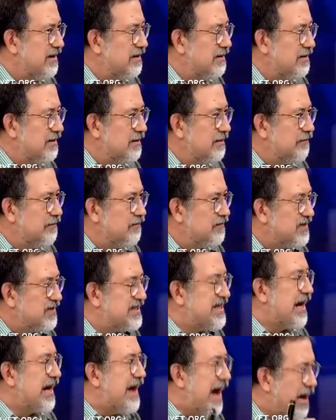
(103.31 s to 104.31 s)
Efendim?
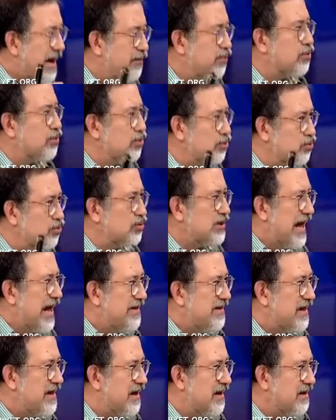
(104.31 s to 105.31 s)
Saray bulundu
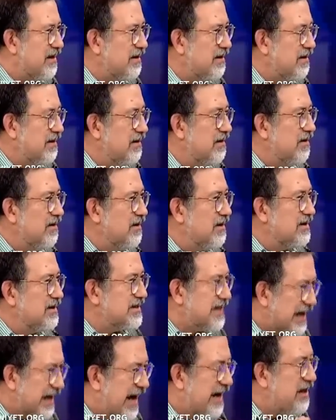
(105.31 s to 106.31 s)
dendi. Yok
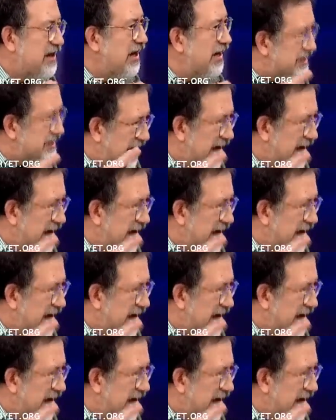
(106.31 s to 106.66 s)
efendim yok. Saray değil.